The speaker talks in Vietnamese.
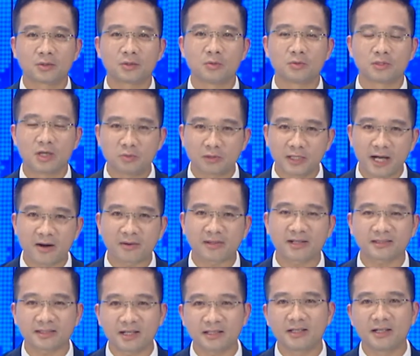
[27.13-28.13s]
cùng đông đảo
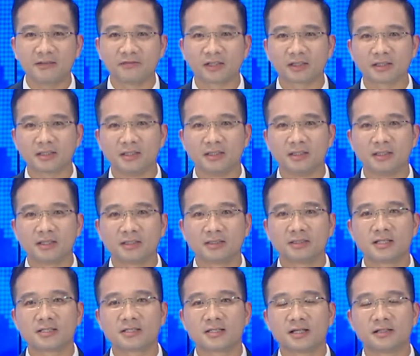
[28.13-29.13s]
các tăng ni Phật tử,
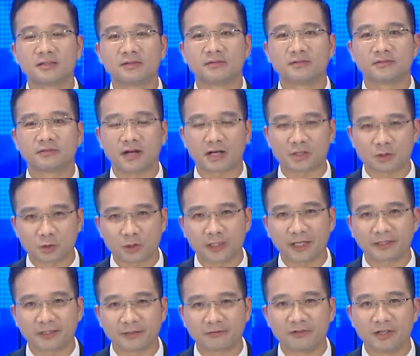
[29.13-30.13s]
nhân dân và du
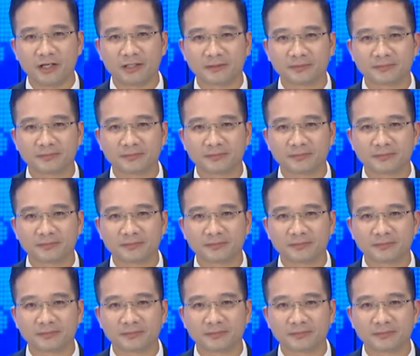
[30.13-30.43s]
khách thập phương.